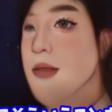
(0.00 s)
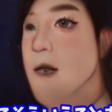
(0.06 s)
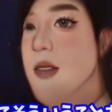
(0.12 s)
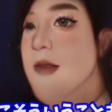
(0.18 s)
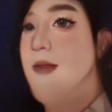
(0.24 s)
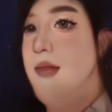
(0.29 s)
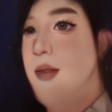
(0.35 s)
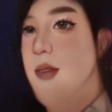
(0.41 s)
あっ
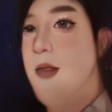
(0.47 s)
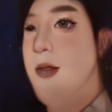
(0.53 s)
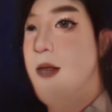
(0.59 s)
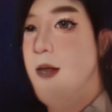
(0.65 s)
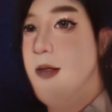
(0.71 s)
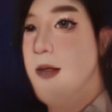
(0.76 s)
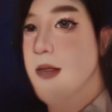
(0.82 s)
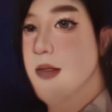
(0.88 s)

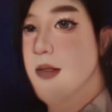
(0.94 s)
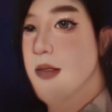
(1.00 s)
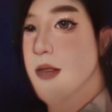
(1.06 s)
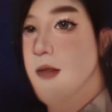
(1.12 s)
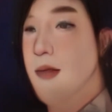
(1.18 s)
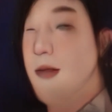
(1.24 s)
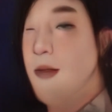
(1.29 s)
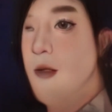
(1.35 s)
て、
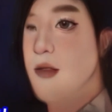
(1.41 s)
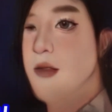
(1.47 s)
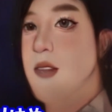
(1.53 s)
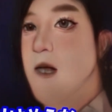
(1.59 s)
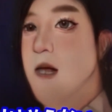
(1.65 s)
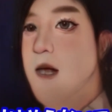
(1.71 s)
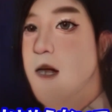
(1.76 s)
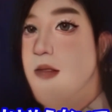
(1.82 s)

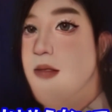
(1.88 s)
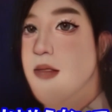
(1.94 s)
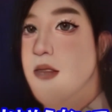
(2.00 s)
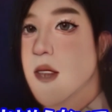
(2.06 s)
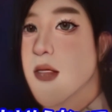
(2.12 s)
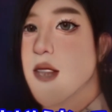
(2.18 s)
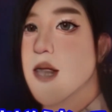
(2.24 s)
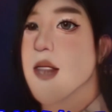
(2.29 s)
ポスター貼りは
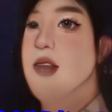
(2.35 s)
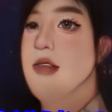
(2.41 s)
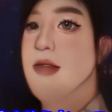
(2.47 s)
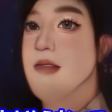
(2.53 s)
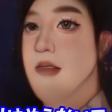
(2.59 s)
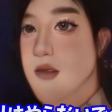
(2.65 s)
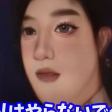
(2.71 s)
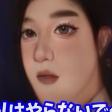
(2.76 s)
やらないで
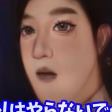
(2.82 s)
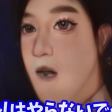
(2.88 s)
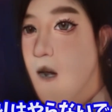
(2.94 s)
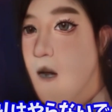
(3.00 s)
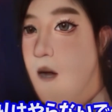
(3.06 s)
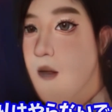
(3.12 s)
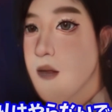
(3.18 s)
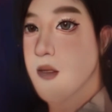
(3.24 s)
くれと、
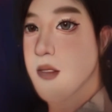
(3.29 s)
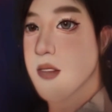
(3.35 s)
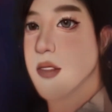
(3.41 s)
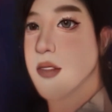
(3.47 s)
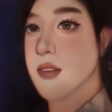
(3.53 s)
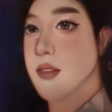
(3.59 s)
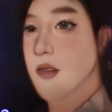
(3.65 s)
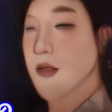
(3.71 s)
おじだ
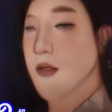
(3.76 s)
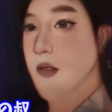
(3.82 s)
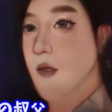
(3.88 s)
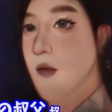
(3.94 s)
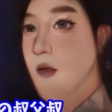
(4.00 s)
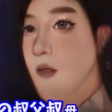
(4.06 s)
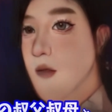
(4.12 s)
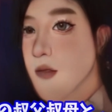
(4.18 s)
あ
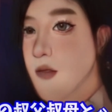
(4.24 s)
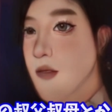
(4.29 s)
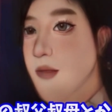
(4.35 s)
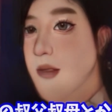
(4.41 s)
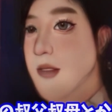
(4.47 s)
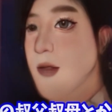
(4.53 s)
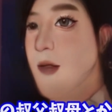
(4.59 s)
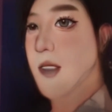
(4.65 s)
のお嬢
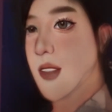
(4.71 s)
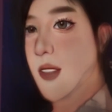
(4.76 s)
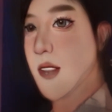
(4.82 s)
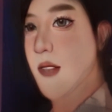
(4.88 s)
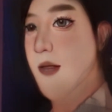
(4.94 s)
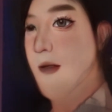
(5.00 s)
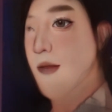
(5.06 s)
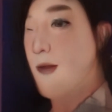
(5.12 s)
はとか
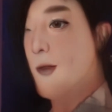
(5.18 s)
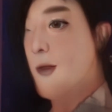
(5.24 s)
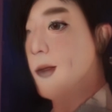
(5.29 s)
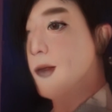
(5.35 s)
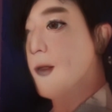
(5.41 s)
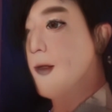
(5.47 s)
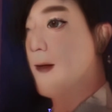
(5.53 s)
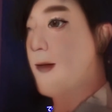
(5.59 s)
ね、
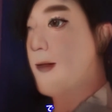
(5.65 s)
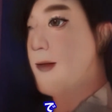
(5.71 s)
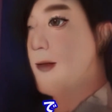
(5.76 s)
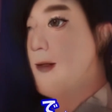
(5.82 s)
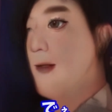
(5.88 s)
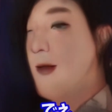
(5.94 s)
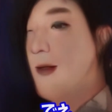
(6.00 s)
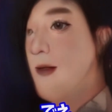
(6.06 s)

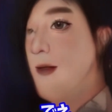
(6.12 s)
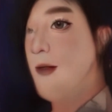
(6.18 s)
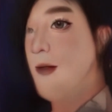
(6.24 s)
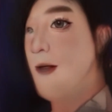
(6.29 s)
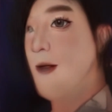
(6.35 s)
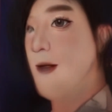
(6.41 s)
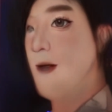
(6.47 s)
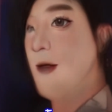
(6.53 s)
で
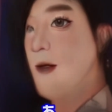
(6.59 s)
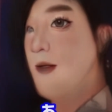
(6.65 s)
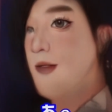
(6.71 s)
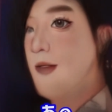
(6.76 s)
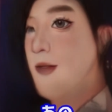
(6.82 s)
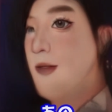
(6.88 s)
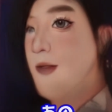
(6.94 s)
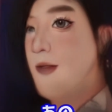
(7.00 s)
あ
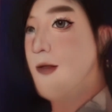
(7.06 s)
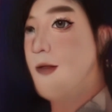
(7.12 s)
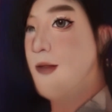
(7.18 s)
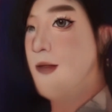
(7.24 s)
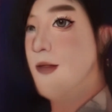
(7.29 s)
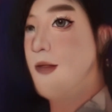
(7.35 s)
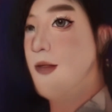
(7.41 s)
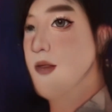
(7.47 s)
の
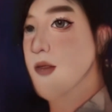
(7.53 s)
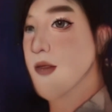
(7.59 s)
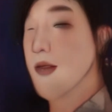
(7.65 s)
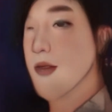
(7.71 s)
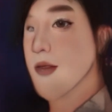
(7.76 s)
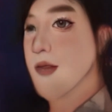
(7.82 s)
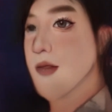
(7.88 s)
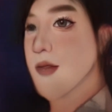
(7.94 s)

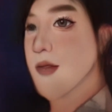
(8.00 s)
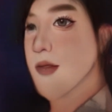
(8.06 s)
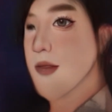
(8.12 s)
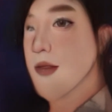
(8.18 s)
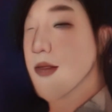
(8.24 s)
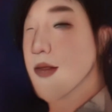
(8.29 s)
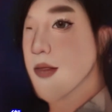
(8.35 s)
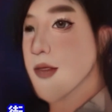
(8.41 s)

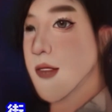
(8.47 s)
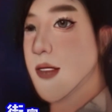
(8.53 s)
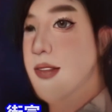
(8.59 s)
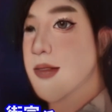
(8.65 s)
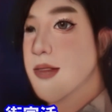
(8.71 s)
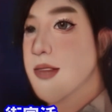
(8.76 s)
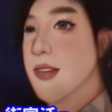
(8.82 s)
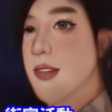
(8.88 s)
凱
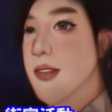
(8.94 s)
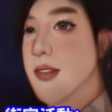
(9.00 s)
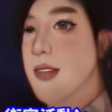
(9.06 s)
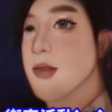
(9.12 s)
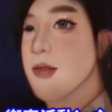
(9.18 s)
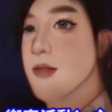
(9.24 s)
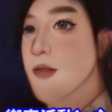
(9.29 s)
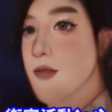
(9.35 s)
旋
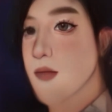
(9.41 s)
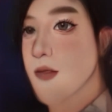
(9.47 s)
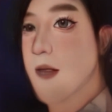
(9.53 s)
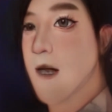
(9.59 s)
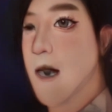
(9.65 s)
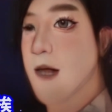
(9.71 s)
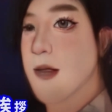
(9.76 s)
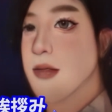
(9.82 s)
活動と
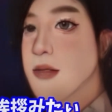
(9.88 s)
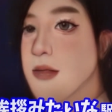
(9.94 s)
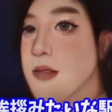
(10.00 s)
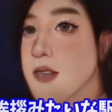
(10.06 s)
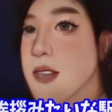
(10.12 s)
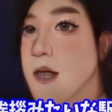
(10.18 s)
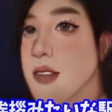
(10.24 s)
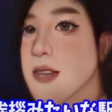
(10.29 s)
か
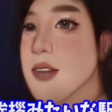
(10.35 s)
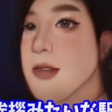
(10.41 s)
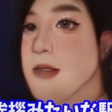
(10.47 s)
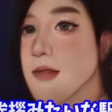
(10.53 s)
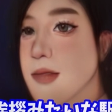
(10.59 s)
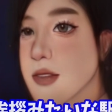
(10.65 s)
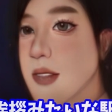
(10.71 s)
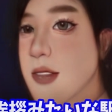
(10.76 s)
辻挨
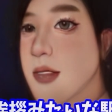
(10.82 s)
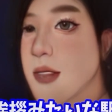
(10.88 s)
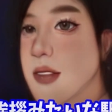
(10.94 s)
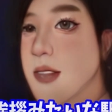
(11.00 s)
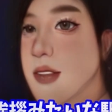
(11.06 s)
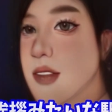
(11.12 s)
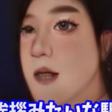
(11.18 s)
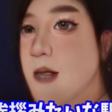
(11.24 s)
拶みたいな、
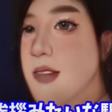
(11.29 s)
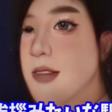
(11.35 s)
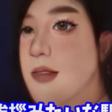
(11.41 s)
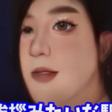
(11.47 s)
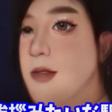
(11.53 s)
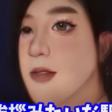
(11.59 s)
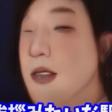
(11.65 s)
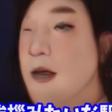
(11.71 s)
駅で挨
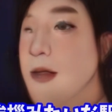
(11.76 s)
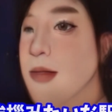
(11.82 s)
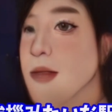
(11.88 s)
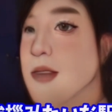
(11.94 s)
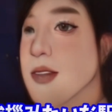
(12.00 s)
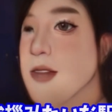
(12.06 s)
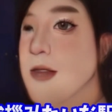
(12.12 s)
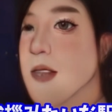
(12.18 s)
拶したり
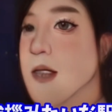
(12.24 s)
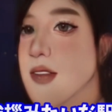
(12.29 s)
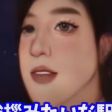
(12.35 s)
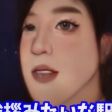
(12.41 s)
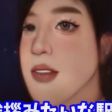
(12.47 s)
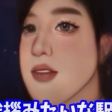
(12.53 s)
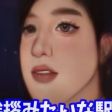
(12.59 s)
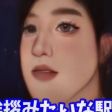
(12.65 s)
街中で
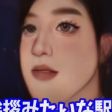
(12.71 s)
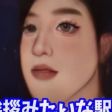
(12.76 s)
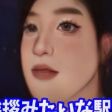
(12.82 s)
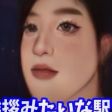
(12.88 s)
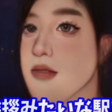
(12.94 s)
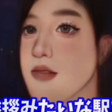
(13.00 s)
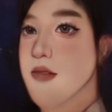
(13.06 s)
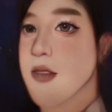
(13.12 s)
挨拶す
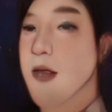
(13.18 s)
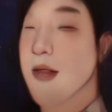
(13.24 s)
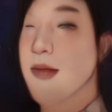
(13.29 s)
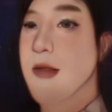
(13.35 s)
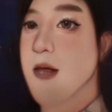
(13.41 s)
るのをや